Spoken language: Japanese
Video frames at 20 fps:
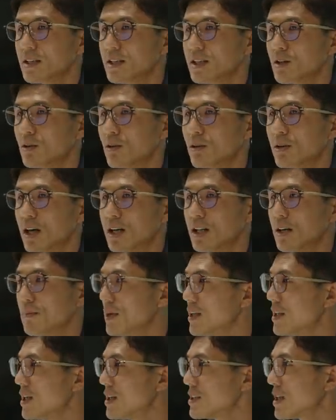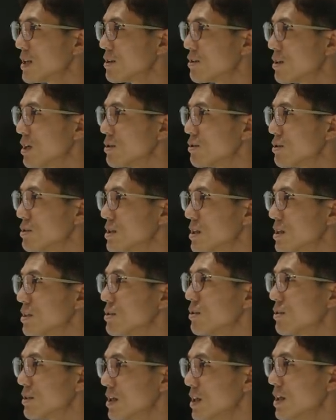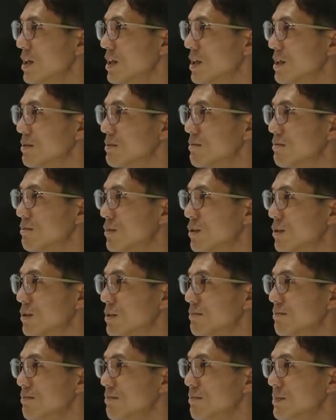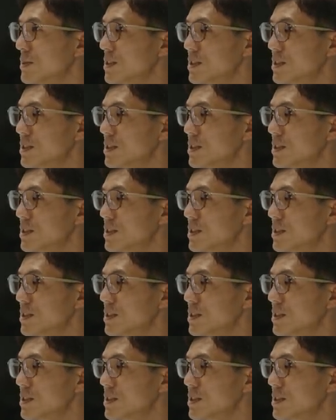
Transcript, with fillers: 非公開でメディアシャットアウトしてるのに、もう